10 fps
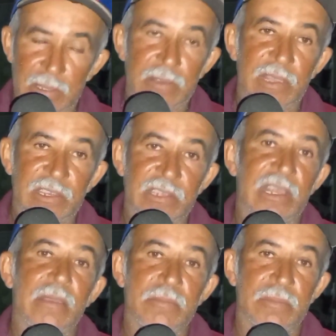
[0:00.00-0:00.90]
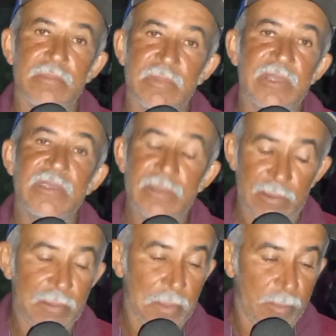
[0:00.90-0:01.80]
E acho que estava meio.
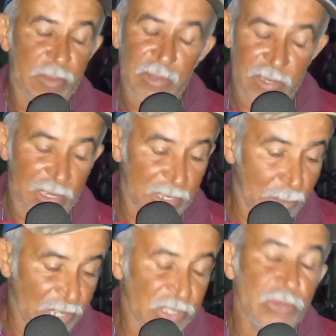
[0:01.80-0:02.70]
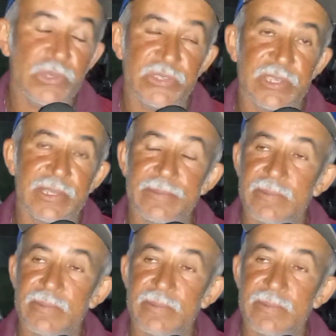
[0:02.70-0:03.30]
Já, já, imaginando isso, né?